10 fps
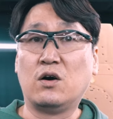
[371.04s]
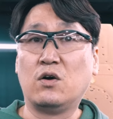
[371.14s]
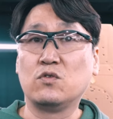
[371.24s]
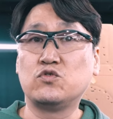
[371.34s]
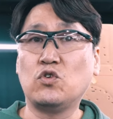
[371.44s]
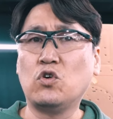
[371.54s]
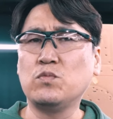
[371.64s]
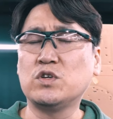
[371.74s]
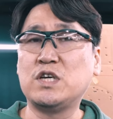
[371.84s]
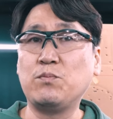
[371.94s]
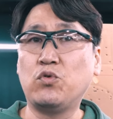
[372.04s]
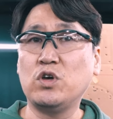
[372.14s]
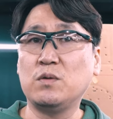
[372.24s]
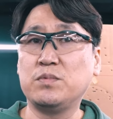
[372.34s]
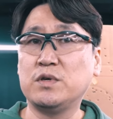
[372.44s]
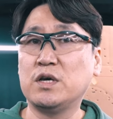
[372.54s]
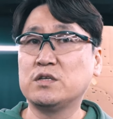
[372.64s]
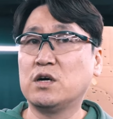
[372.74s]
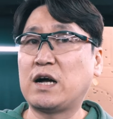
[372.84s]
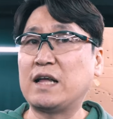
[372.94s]
어, 조금 더 젠포에
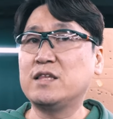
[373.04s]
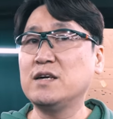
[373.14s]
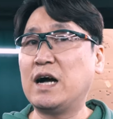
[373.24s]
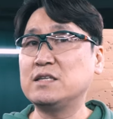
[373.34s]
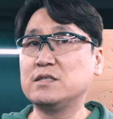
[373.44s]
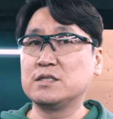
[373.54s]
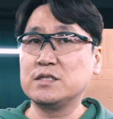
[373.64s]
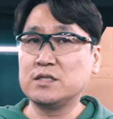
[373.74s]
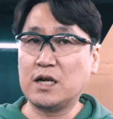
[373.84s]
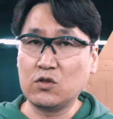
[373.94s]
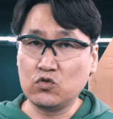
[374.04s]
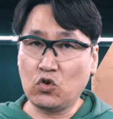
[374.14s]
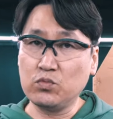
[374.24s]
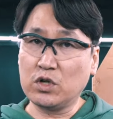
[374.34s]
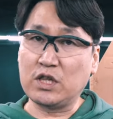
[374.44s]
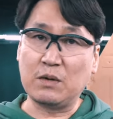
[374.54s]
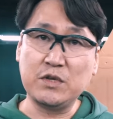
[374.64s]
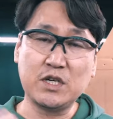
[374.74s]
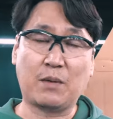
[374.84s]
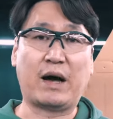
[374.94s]
비해서 같은 가스를 쓰더라도 조금 더
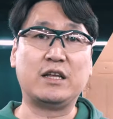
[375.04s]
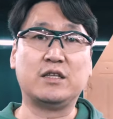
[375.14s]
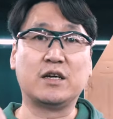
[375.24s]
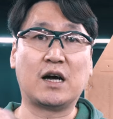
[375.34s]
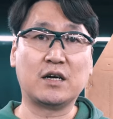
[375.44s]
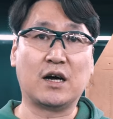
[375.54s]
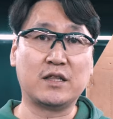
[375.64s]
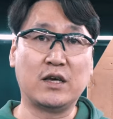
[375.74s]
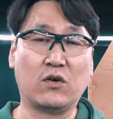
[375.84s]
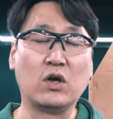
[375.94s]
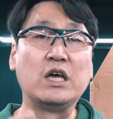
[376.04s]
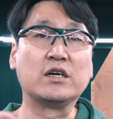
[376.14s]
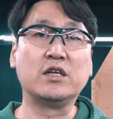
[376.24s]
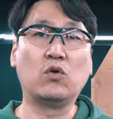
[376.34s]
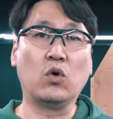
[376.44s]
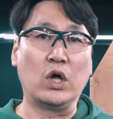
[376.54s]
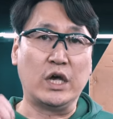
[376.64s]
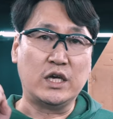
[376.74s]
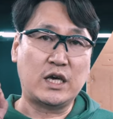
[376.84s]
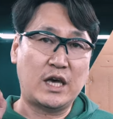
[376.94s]
데미지가 많이 들어가는 것 같아요. 그리고
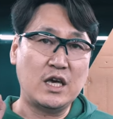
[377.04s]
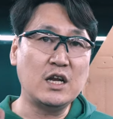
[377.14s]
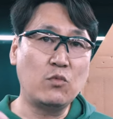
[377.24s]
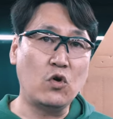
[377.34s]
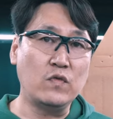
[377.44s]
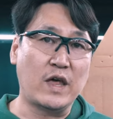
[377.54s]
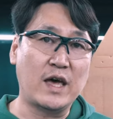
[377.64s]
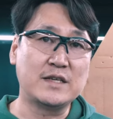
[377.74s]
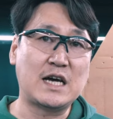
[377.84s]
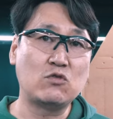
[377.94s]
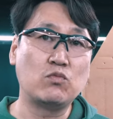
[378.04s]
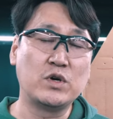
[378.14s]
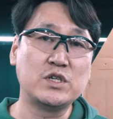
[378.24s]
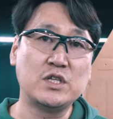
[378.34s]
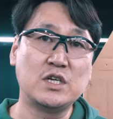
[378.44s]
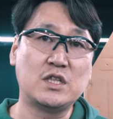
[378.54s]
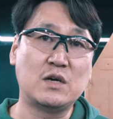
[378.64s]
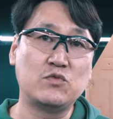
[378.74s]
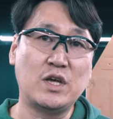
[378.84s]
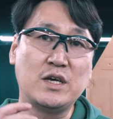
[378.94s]
이게 일본 내 자국 버전이기
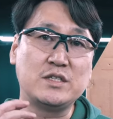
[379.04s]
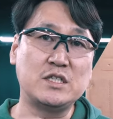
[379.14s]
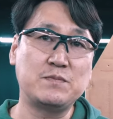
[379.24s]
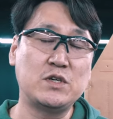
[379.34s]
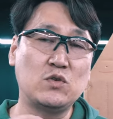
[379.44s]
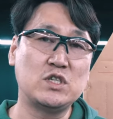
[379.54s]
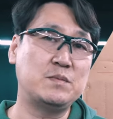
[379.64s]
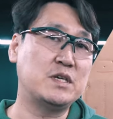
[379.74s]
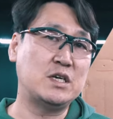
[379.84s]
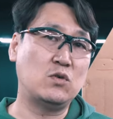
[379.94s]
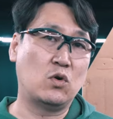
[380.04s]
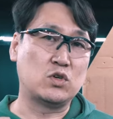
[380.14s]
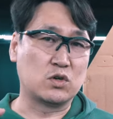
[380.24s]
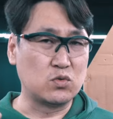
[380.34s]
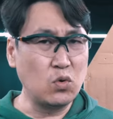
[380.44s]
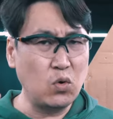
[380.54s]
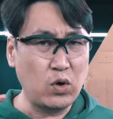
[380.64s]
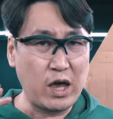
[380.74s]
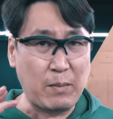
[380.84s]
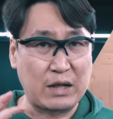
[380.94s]
때문에 10kg, 11kg
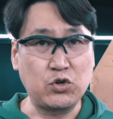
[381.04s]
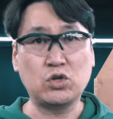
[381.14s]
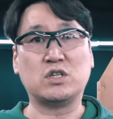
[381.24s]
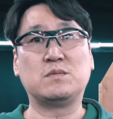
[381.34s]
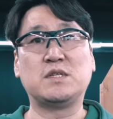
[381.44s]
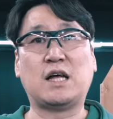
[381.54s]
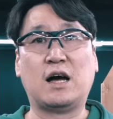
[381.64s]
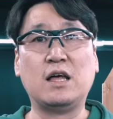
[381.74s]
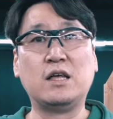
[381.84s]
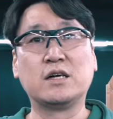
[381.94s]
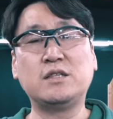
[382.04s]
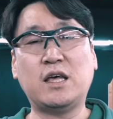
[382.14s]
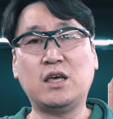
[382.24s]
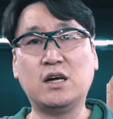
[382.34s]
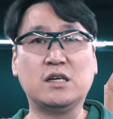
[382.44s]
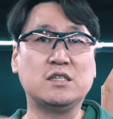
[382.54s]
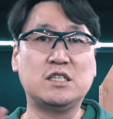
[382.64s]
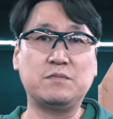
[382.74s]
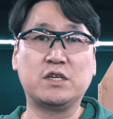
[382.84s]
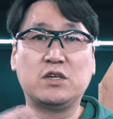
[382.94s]
정도에 맞춰져 있습니다. 근데 이거를
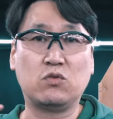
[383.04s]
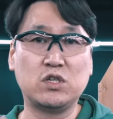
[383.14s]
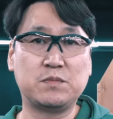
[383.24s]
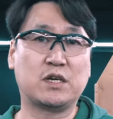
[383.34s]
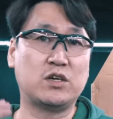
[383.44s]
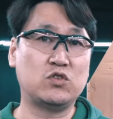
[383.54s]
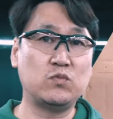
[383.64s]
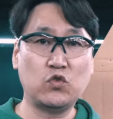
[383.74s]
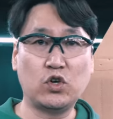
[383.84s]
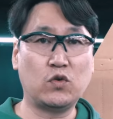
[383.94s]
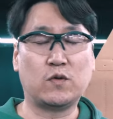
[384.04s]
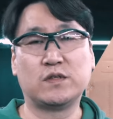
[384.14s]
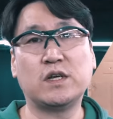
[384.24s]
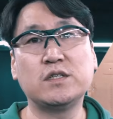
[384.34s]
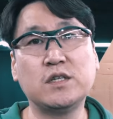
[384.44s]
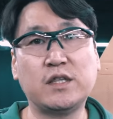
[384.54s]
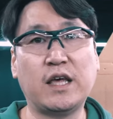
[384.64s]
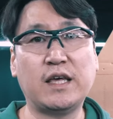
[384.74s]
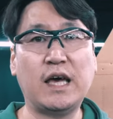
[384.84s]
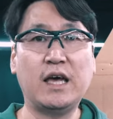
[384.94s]
12kg, 14kg, 16kg로 썼을
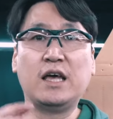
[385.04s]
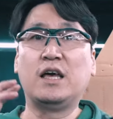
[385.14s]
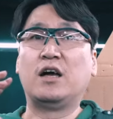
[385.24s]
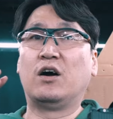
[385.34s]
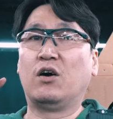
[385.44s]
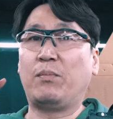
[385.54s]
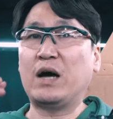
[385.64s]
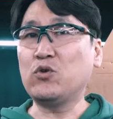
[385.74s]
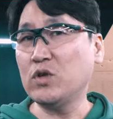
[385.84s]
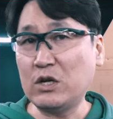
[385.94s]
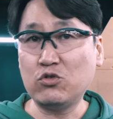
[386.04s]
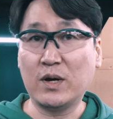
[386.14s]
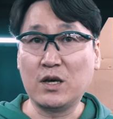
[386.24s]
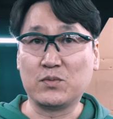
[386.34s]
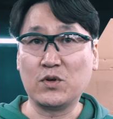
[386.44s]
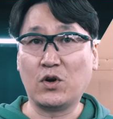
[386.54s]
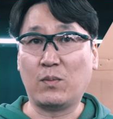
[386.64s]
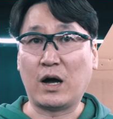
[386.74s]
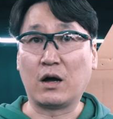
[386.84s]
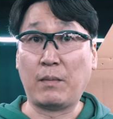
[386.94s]
때에 어, 파손이 될 수밖에 없어요.
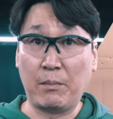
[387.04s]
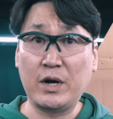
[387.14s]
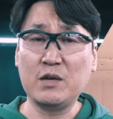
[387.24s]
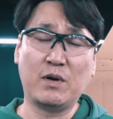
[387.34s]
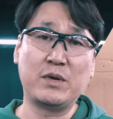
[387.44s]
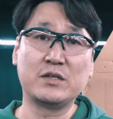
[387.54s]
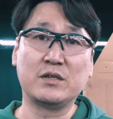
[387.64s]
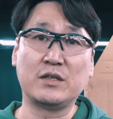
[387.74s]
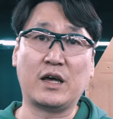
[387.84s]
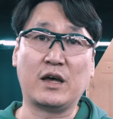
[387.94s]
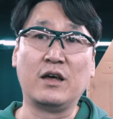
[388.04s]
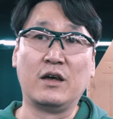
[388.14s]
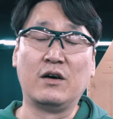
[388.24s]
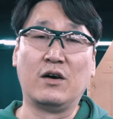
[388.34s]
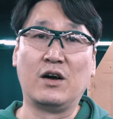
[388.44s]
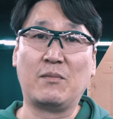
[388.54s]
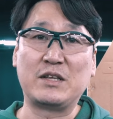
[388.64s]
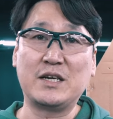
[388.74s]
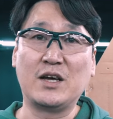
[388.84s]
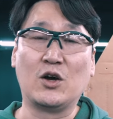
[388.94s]
막 만발, 이만발 쓰는데 어,
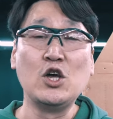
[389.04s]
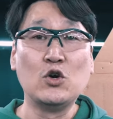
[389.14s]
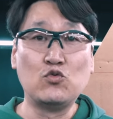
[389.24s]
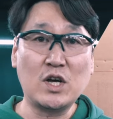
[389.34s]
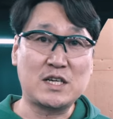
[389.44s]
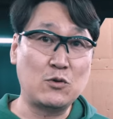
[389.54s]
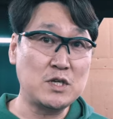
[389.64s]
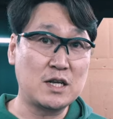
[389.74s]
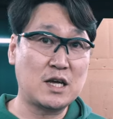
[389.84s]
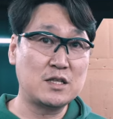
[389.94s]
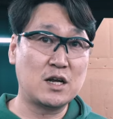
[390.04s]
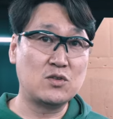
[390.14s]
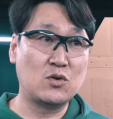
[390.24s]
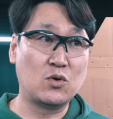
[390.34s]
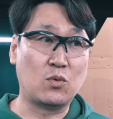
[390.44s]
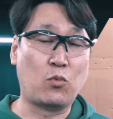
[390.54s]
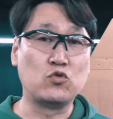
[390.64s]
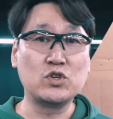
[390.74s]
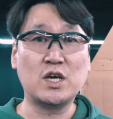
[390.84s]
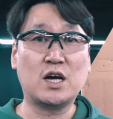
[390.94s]
맞잖아요. 우리가 자동차를 타더라도
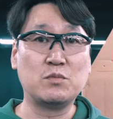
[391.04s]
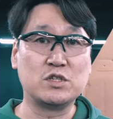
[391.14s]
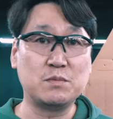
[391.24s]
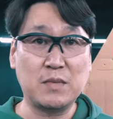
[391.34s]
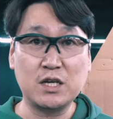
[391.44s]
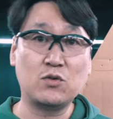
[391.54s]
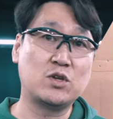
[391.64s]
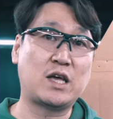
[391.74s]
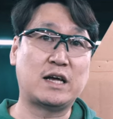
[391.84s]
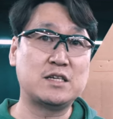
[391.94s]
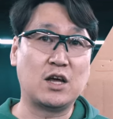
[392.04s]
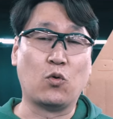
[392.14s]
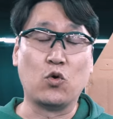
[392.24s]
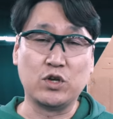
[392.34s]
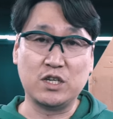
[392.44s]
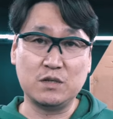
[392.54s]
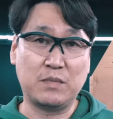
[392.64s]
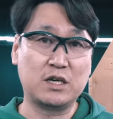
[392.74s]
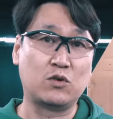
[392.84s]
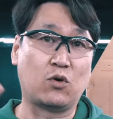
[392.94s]
보증기간 뭐 10만 km 이렇게 하잖아요. 5년에
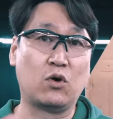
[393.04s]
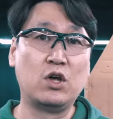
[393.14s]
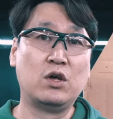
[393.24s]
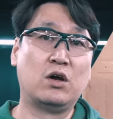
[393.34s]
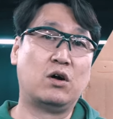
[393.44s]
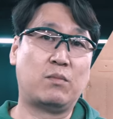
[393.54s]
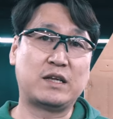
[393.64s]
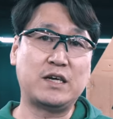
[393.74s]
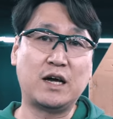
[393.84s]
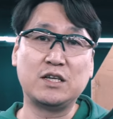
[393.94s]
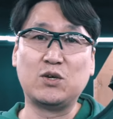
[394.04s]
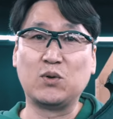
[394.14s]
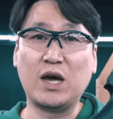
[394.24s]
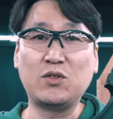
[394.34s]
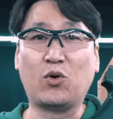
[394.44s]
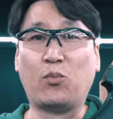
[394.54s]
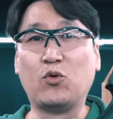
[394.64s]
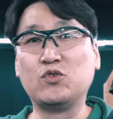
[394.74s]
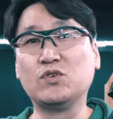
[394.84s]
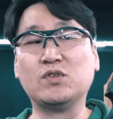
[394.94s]
10만 km. 어, 마찬가지로 얘도
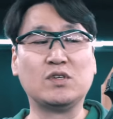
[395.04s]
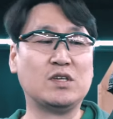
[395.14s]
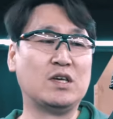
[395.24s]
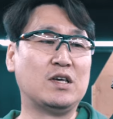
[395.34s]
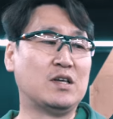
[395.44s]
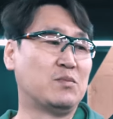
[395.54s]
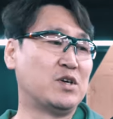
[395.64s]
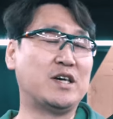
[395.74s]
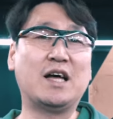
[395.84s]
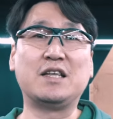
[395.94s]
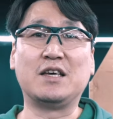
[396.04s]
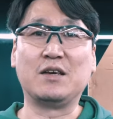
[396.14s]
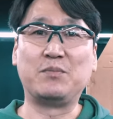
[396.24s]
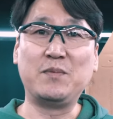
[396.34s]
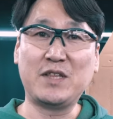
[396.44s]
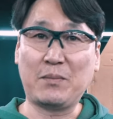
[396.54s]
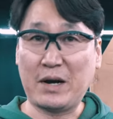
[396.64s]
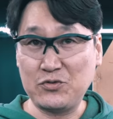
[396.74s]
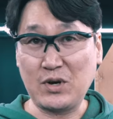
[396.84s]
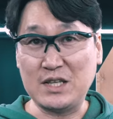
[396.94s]
보증 뭐 연한이 비비탄
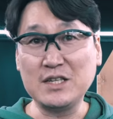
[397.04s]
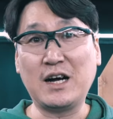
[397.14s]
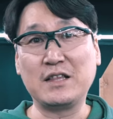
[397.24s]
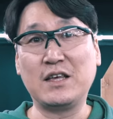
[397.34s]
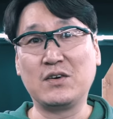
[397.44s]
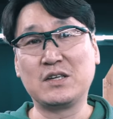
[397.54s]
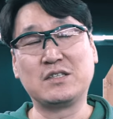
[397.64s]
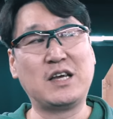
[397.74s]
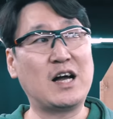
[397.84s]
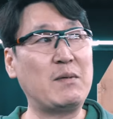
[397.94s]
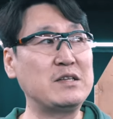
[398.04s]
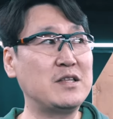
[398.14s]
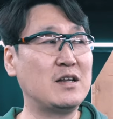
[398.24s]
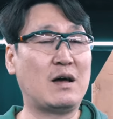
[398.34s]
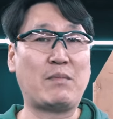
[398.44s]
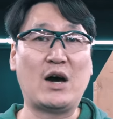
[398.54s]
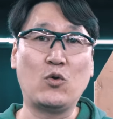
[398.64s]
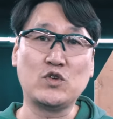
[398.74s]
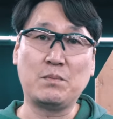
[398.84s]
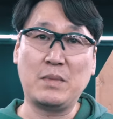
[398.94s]
팔수가 있는 것 같아요. 그래서 제가 봤을 때는 한
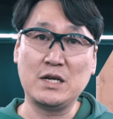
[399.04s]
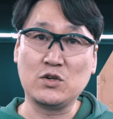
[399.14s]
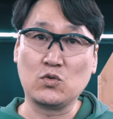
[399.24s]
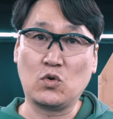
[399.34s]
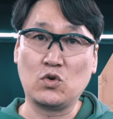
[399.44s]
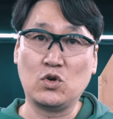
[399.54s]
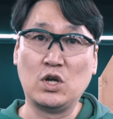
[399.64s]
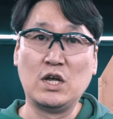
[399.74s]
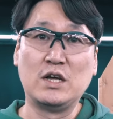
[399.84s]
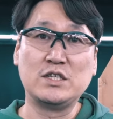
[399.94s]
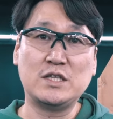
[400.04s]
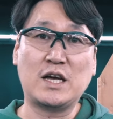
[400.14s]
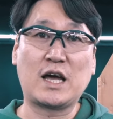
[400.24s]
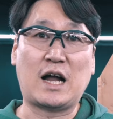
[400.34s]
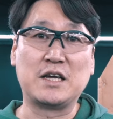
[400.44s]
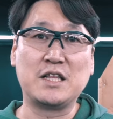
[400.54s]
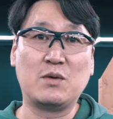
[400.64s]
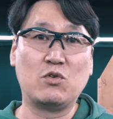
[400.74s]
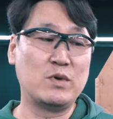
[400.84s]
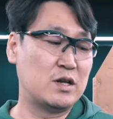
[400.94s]
15,000발 정도를 신나게 갈기다
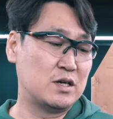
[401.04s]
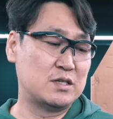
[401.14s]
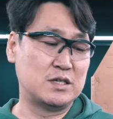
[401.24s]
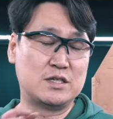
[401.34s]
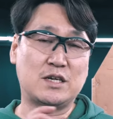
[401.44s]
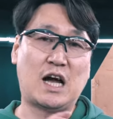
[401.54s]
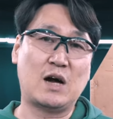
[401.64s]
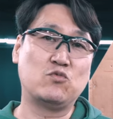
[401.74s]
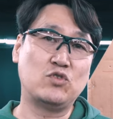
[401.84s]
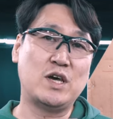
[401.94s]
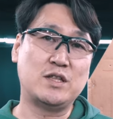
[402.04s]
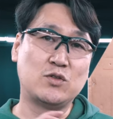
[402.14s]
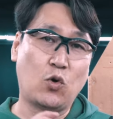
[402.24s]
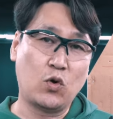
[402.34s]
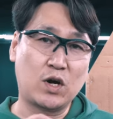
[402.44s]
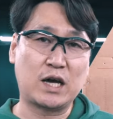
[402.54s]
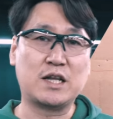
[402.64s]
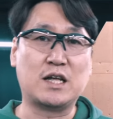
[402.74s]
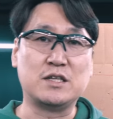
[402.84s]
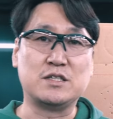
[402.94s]
보면은 슬슬 하부에 있는
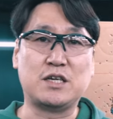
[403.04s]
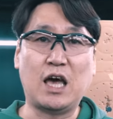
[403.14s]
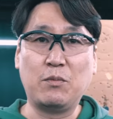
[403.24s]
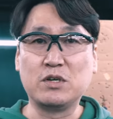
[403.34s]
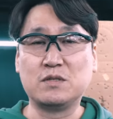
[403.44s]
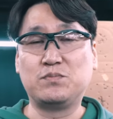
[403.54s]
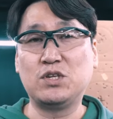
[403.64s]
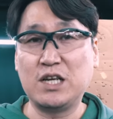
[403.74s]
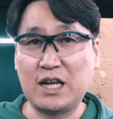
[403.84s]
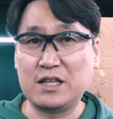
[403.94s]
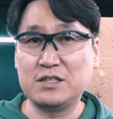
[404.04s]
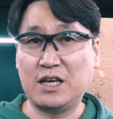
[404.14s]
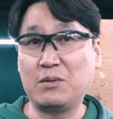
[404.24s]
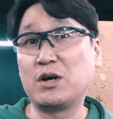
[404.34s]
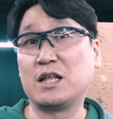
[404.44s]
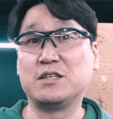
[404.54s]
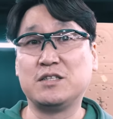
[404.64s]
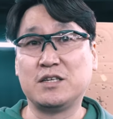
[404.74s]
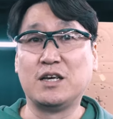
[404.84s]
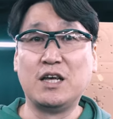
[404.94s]
노코락이라든지 해머 스프링이라든지
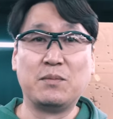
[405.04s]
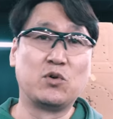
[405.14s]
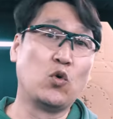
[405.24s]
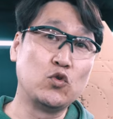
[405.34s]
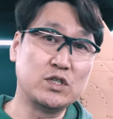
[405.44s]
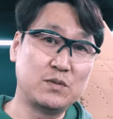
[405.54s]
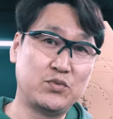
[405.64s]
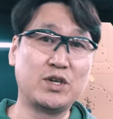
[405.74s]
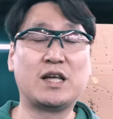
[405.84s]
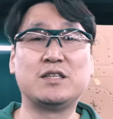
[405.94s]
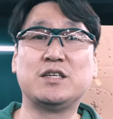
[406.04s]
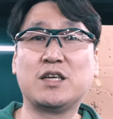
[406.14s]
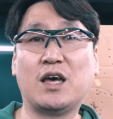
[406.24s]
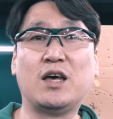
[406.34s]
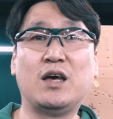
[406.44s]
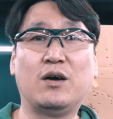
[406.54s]
해머라든지 뭐 노즐 스프링이라든지 이런 게